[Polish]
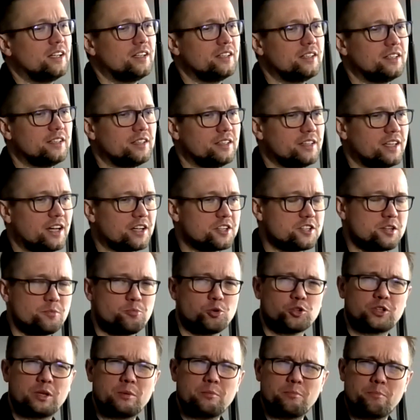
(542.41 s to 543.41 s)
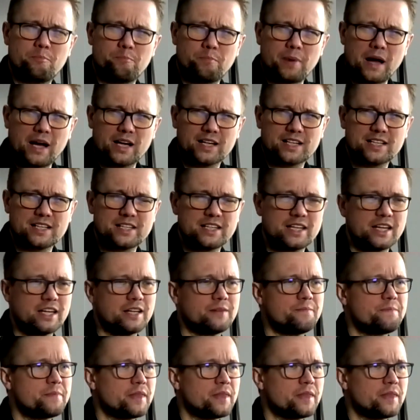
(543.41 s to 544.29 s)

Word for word: e, jak się potem pachnie,